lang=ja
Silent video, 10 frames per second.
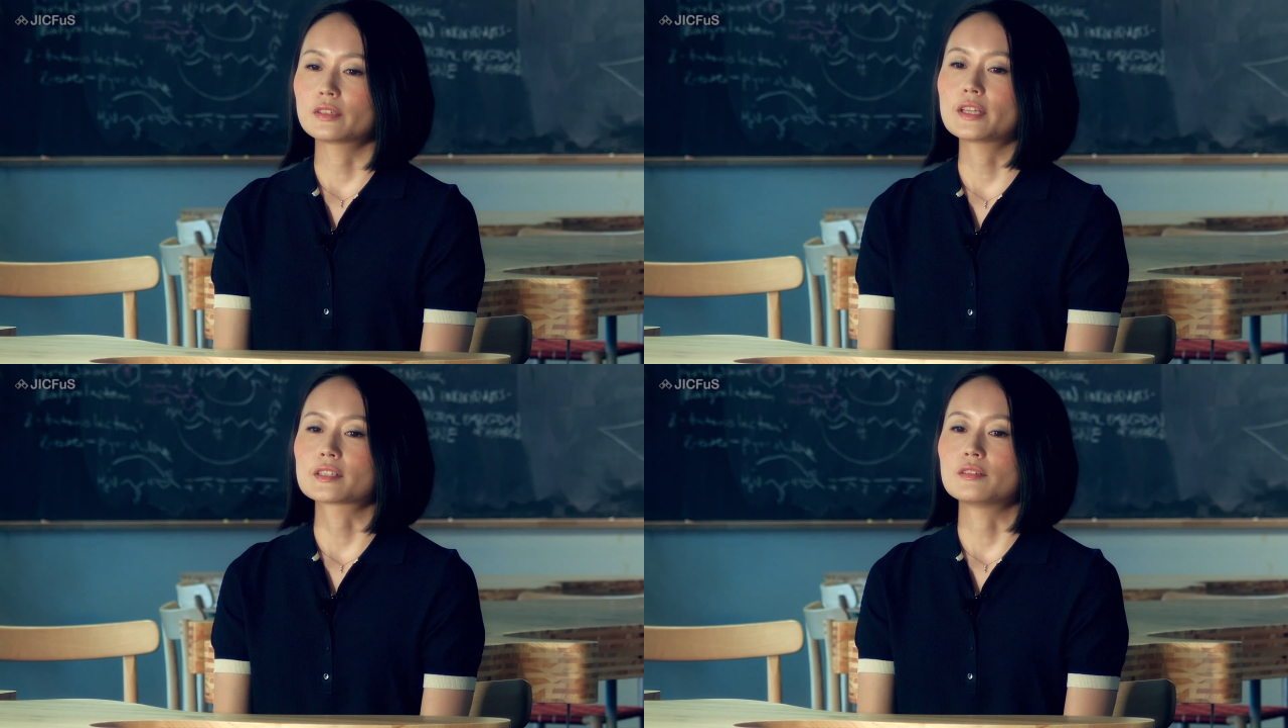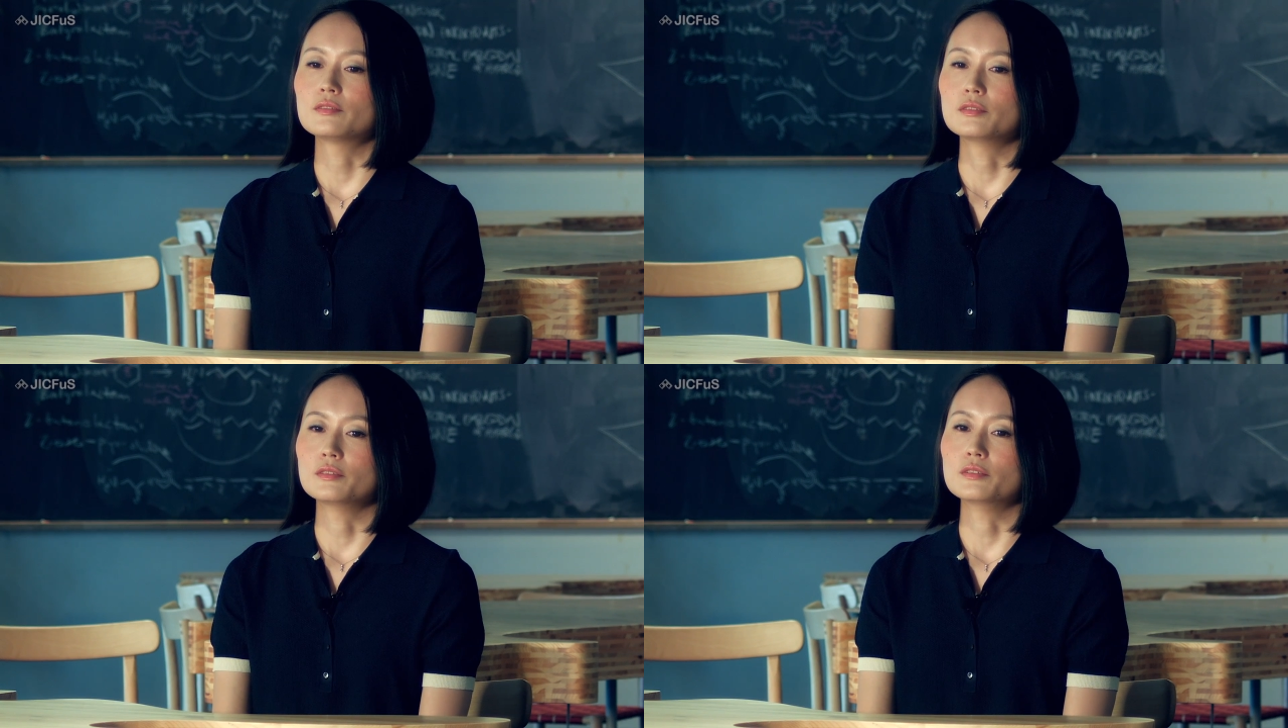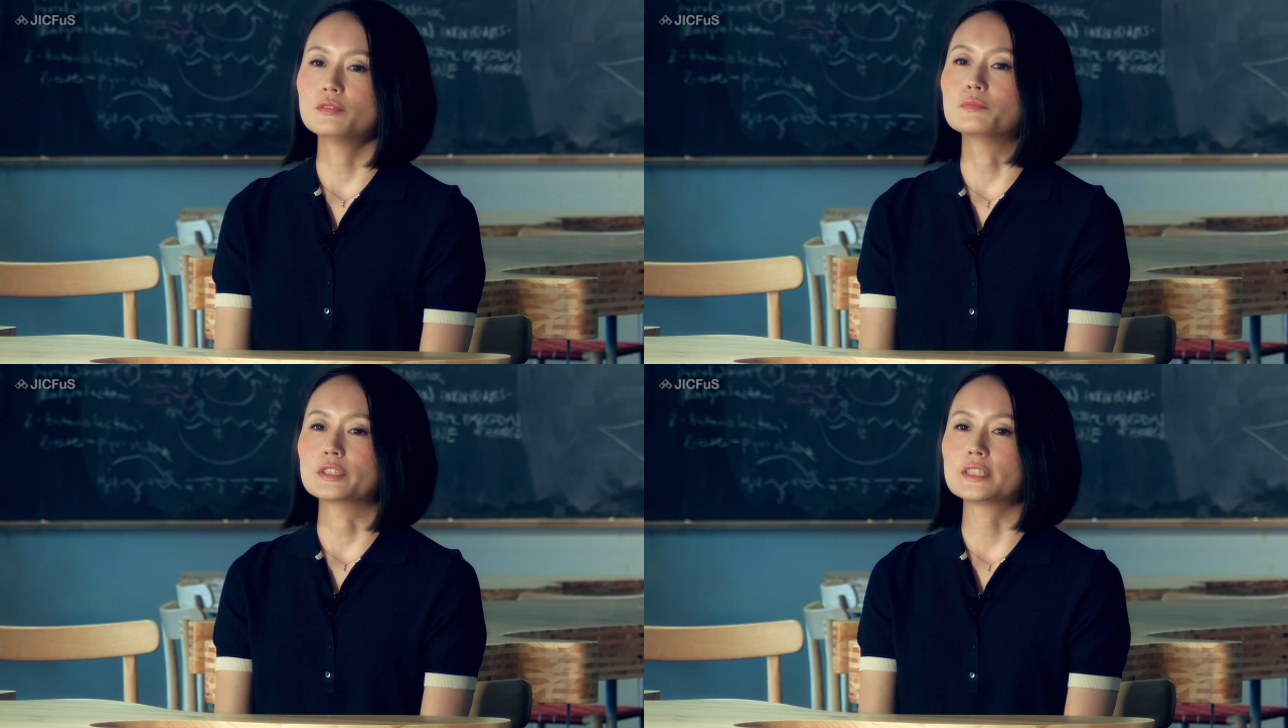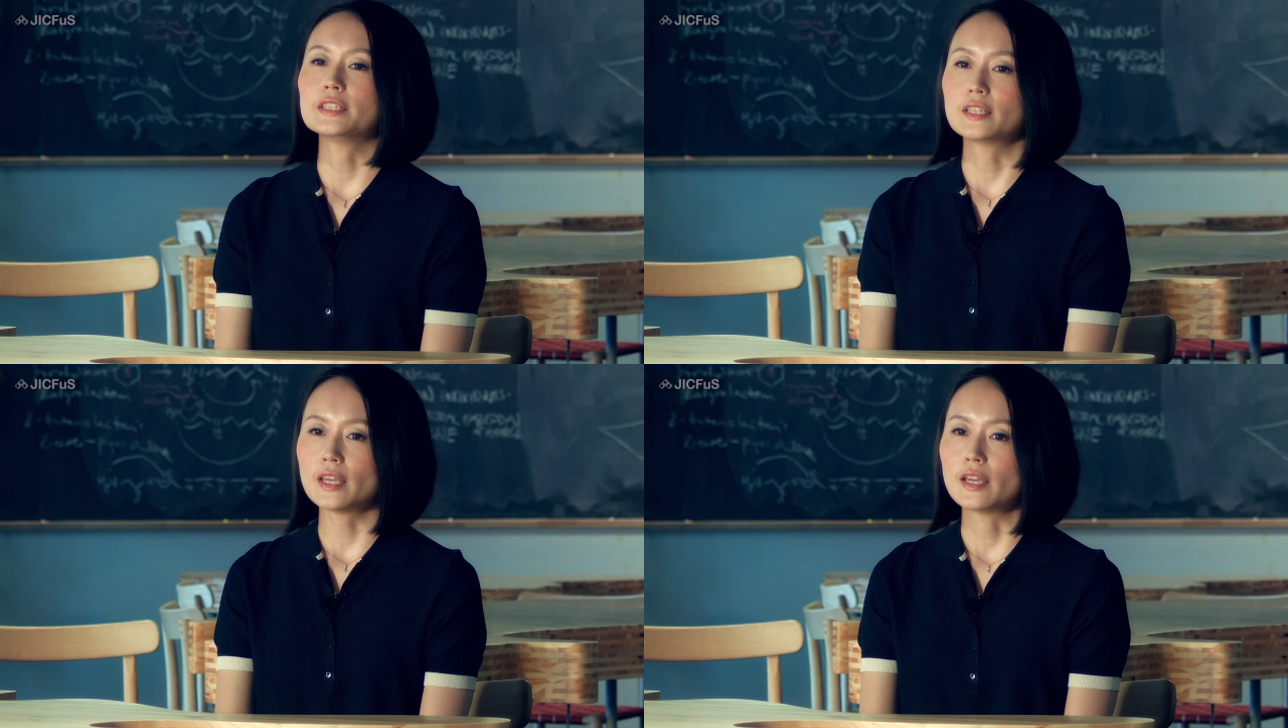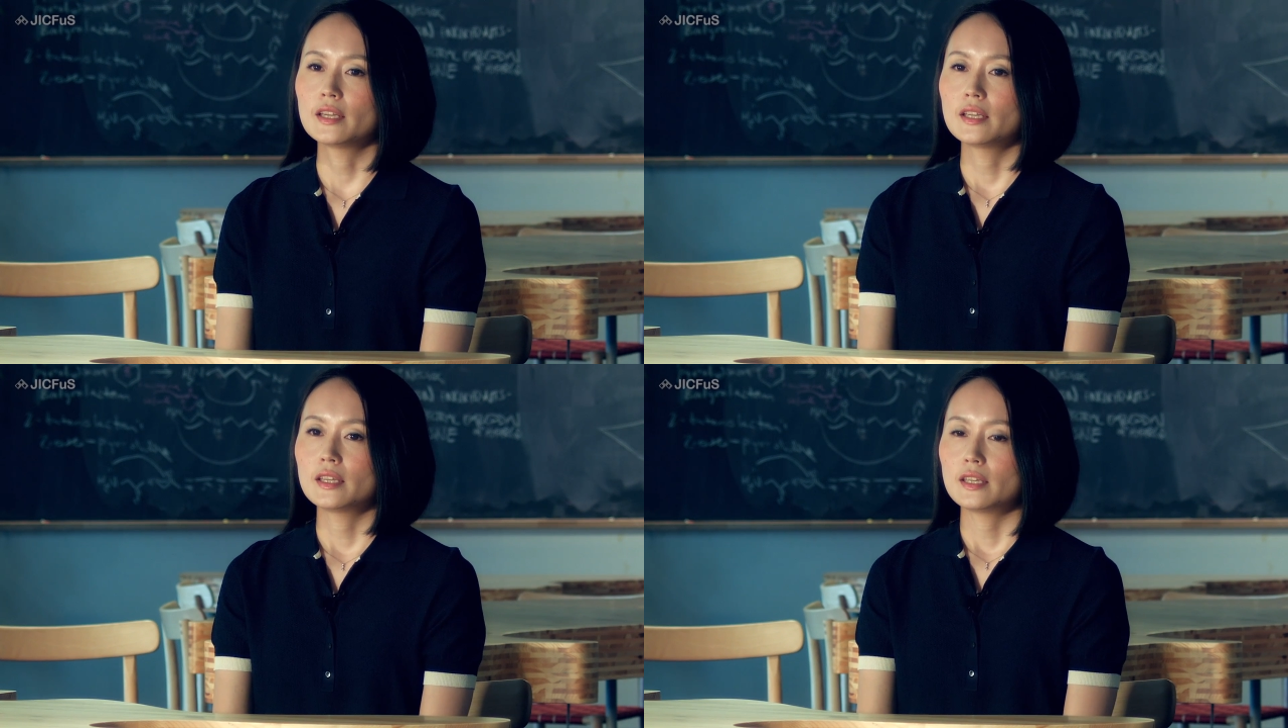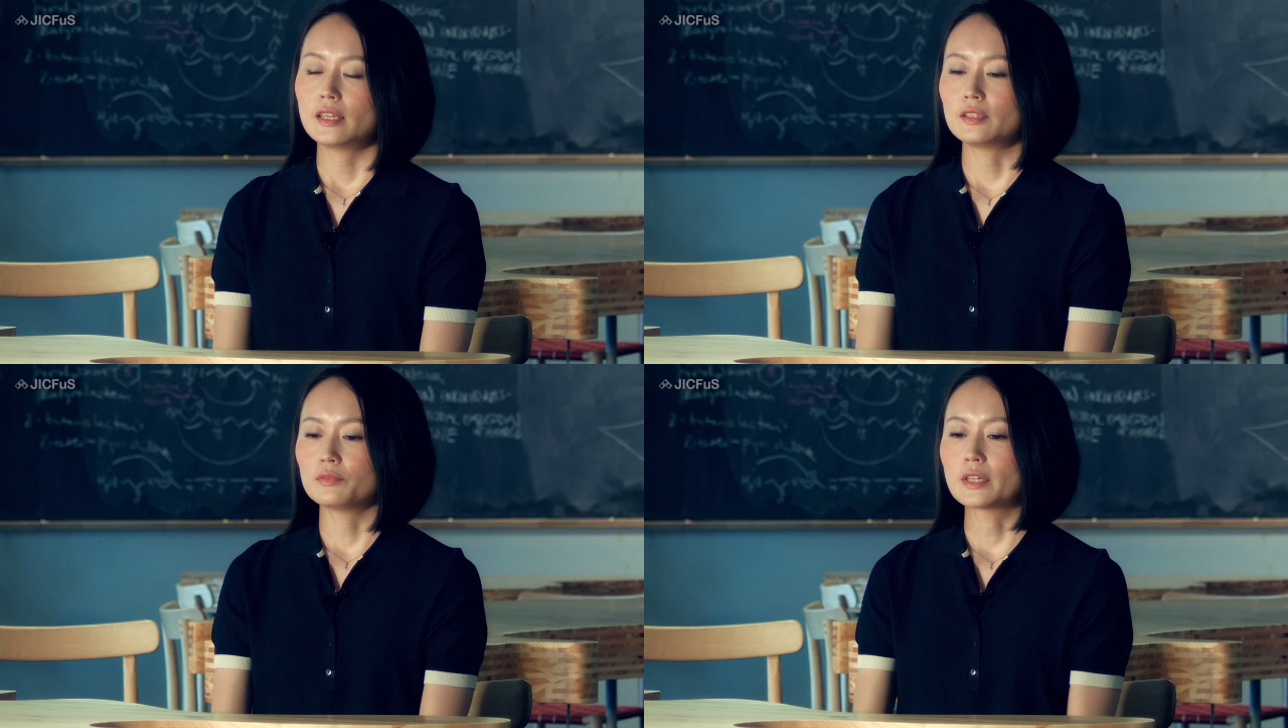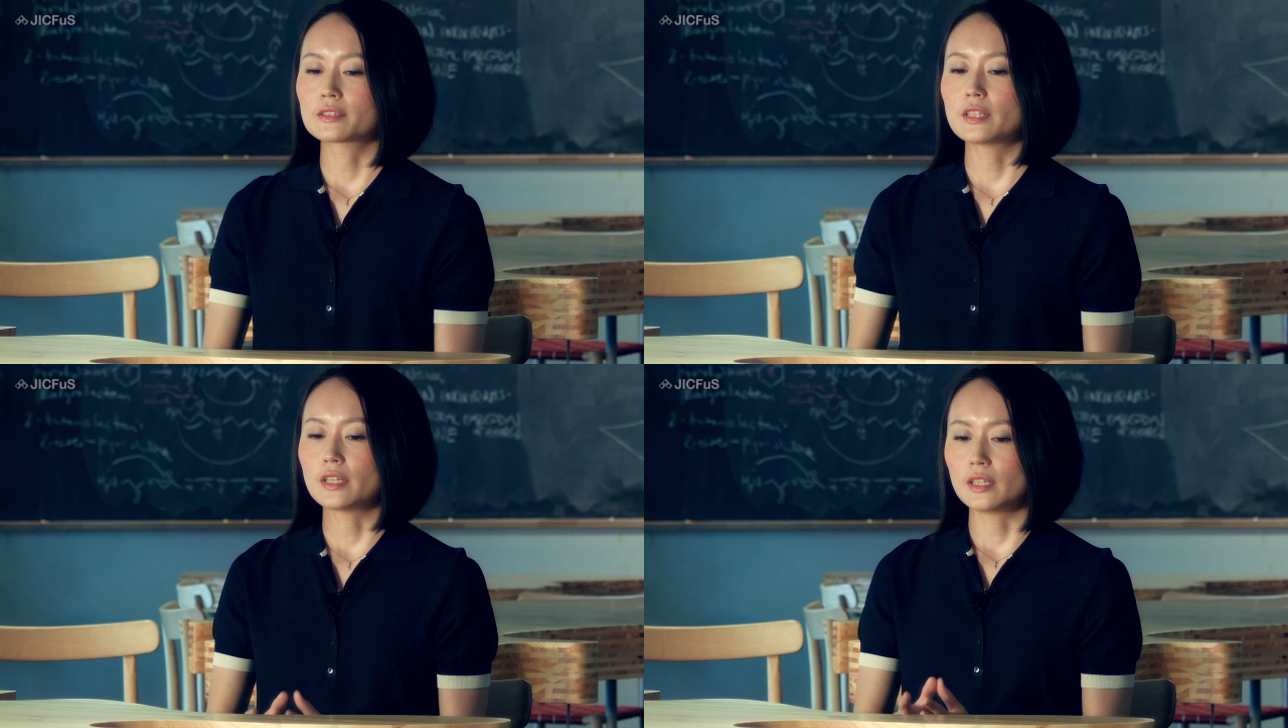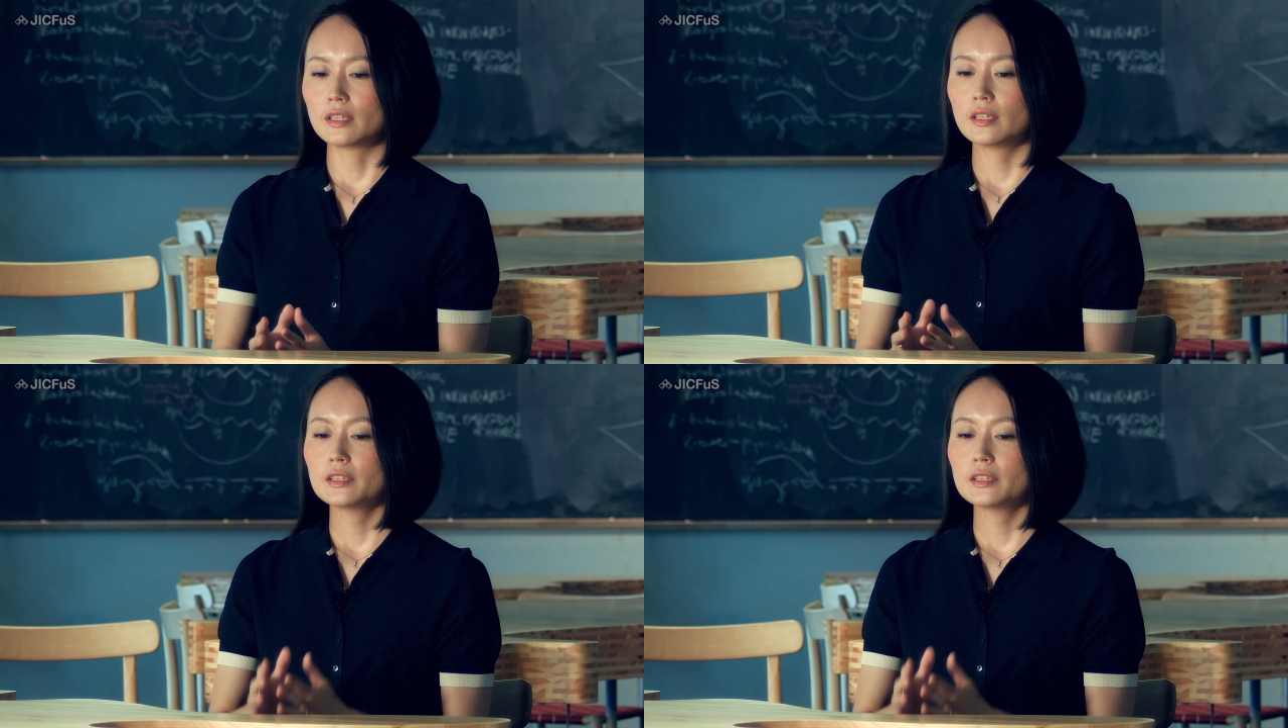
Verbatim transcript: 計算方法を用いて、惑星